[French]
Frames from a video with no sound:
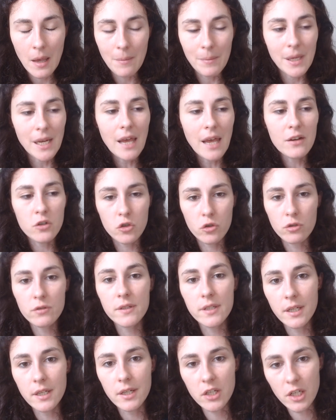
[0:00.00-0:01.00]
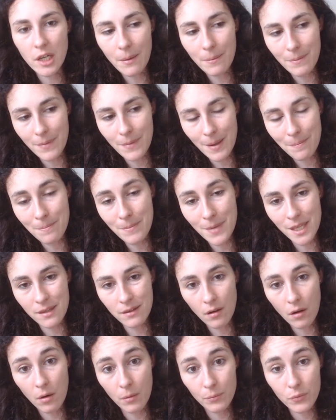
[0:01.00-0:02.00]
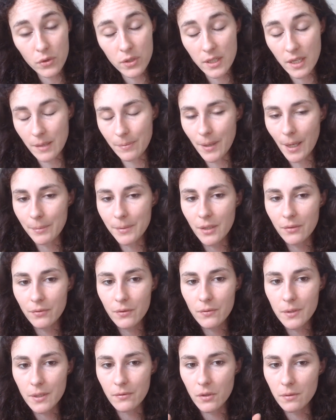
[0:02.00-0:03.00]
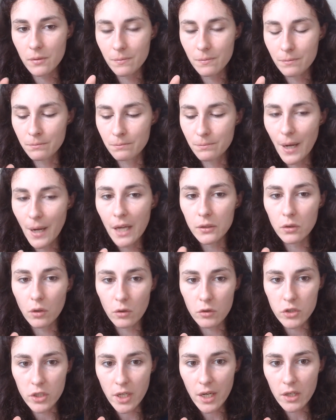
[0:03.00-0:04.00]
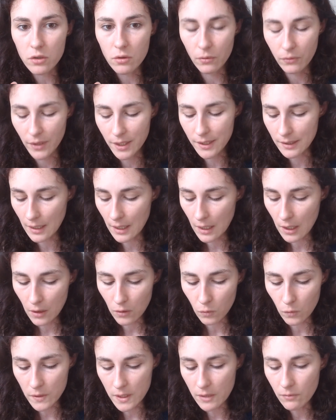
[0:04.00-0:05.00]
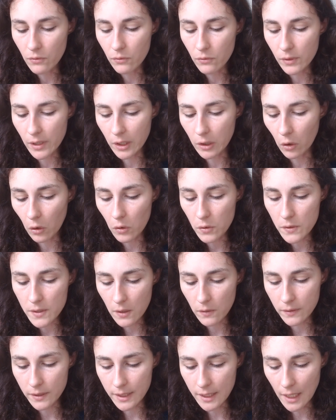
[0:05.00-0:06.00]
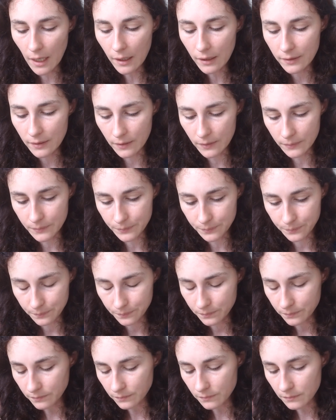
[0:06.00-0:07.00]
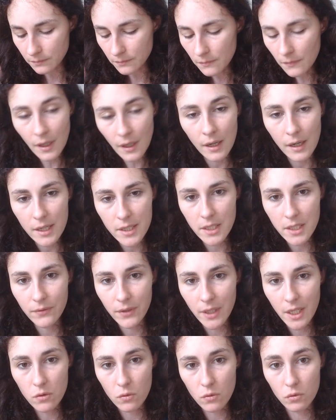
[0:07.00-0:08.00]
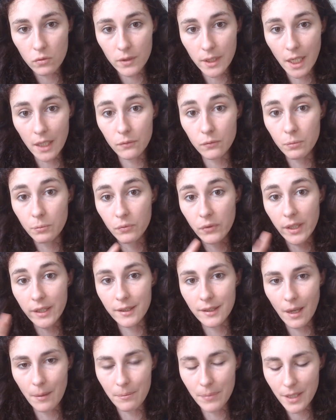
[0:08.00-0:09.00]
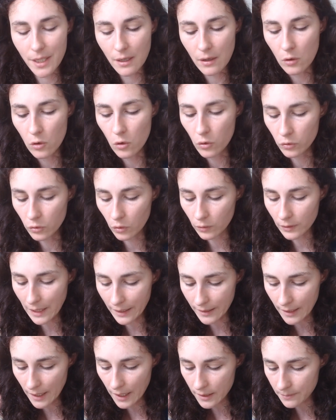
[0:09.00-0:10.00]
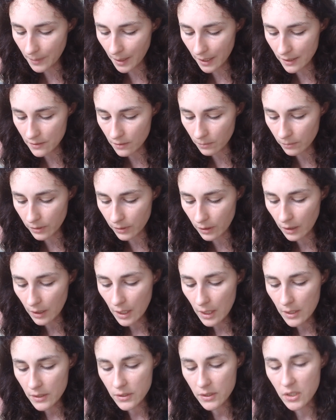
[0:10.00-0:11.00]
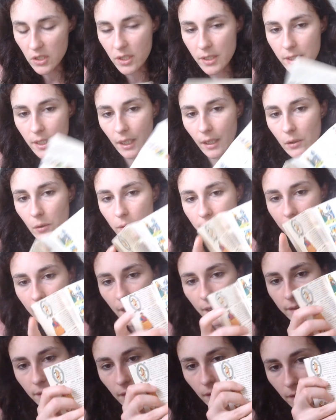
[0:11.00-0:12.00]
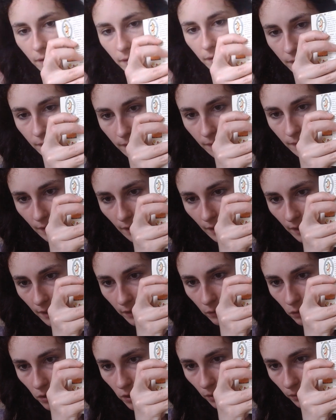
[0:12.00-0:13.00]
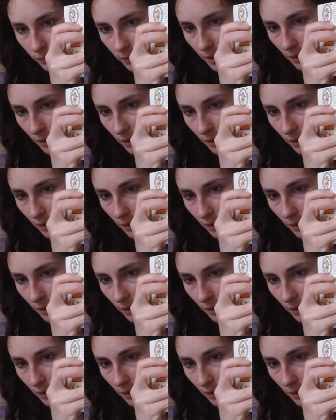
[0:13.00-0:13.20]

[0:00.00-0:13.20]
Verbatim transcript: Mais là, juste déjà, même maintenant, en plus, c'est hyper bien fait. Vous avez une barre de recherche en fait. Donc si vous voulez creuser une carte, la signification d'une carte, vous pouvez taper le nom de la carte. Par exemple, si j'ai tiré le théâtre, que j'ai envie